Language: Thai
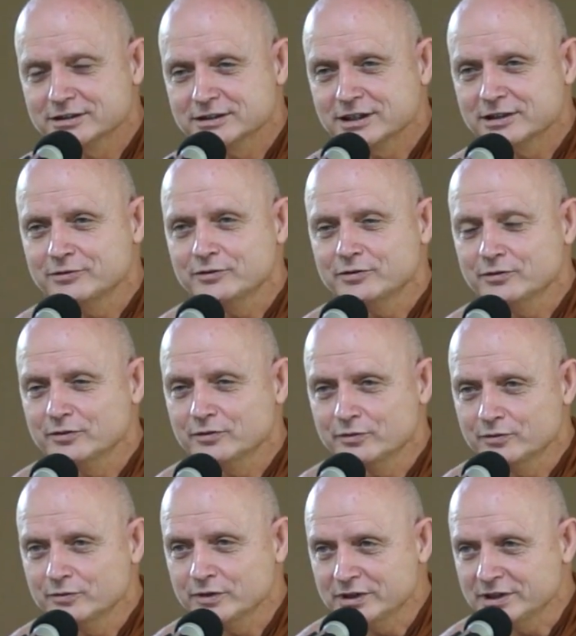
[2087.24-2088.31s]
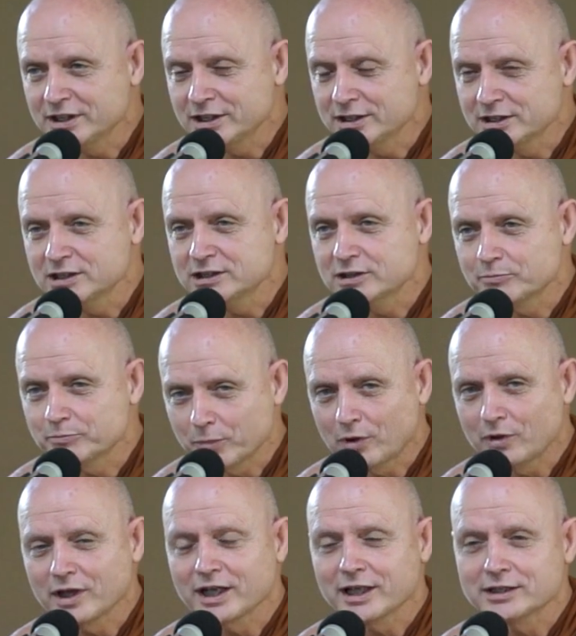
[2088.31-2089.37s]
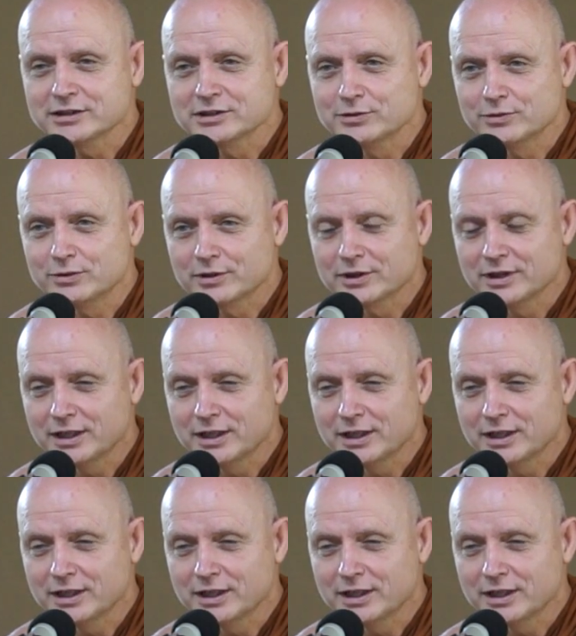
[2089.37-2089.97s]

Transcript: นั้นวิธีที่จะป้องกันตัว